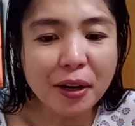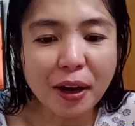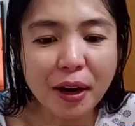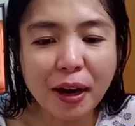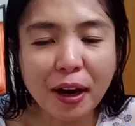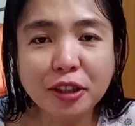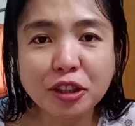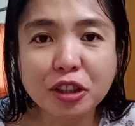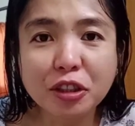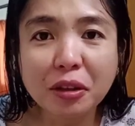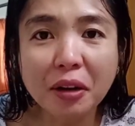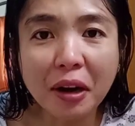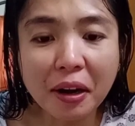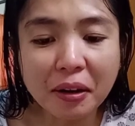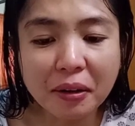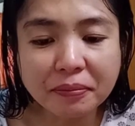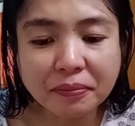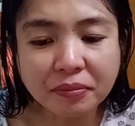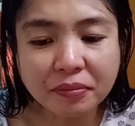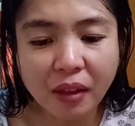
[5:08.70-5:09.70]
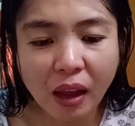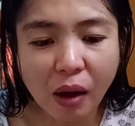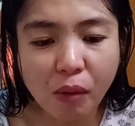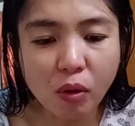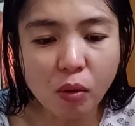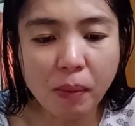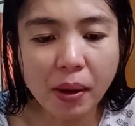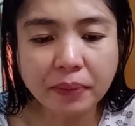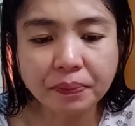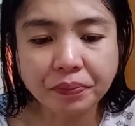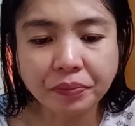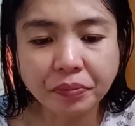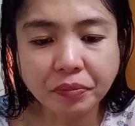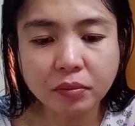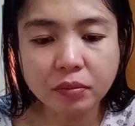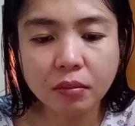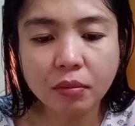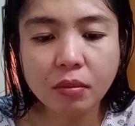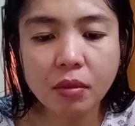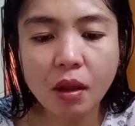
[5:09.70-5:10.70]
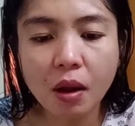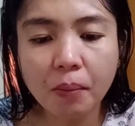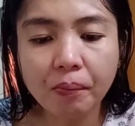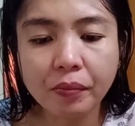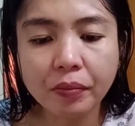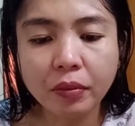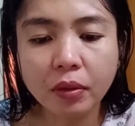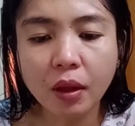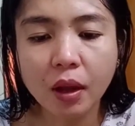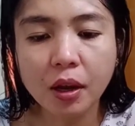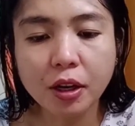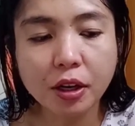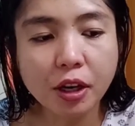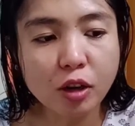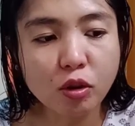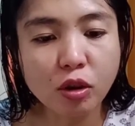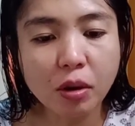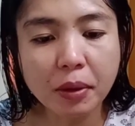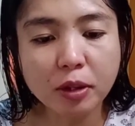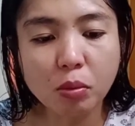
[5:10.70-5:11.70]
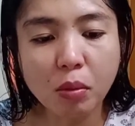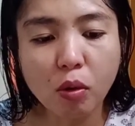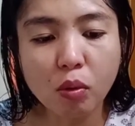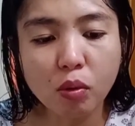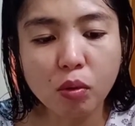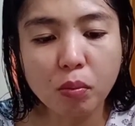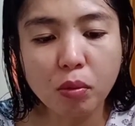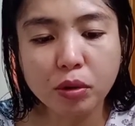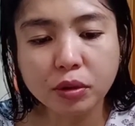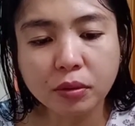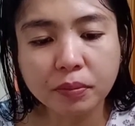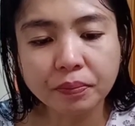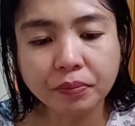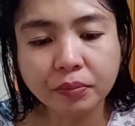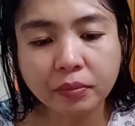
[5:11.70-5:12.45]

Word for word: ng large drink? Ewan ko ba? Hindi ko naman ito mauubos.